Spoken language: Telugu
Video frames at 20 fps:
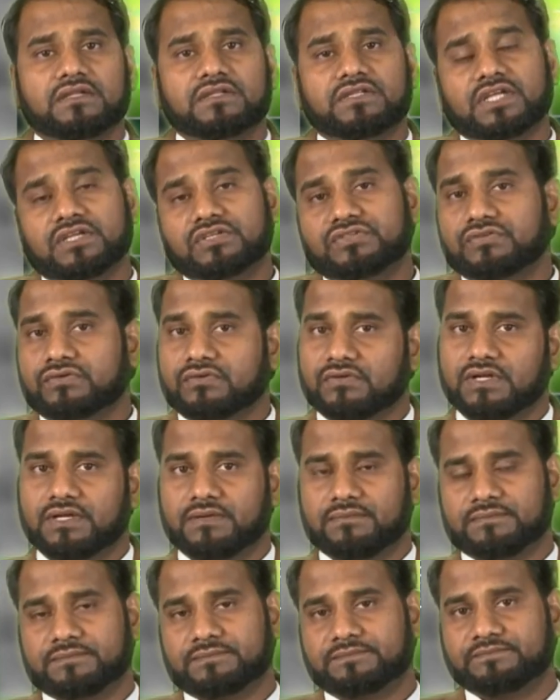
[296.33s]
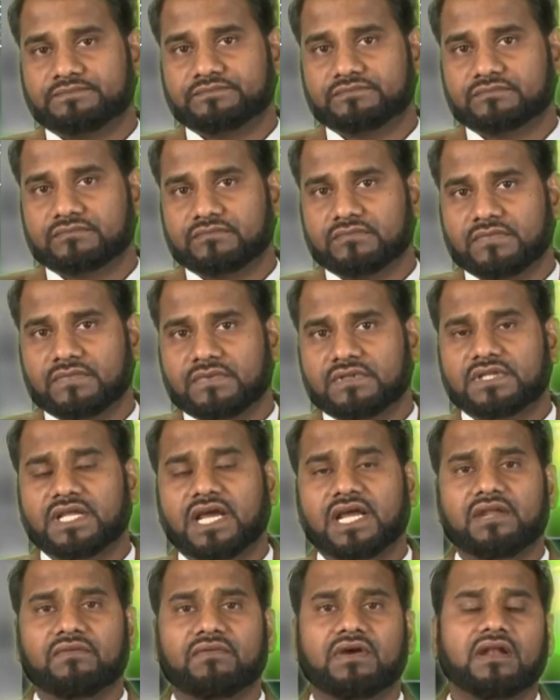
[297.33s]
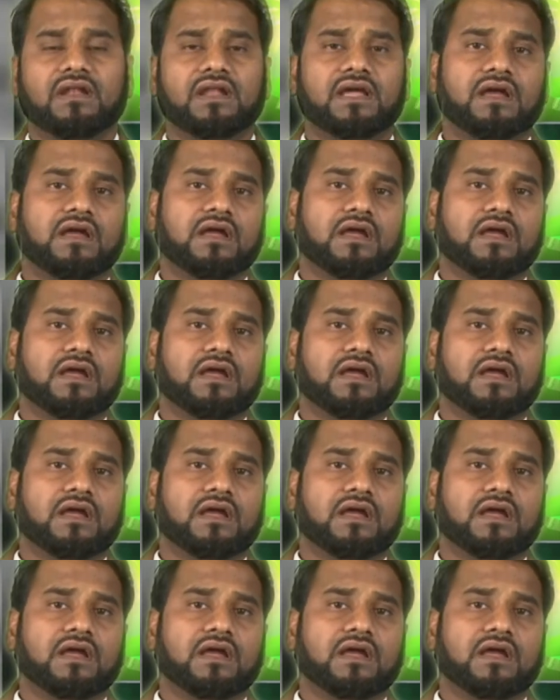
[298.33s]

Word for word: తెలుసుకున్నాం దానివల్ల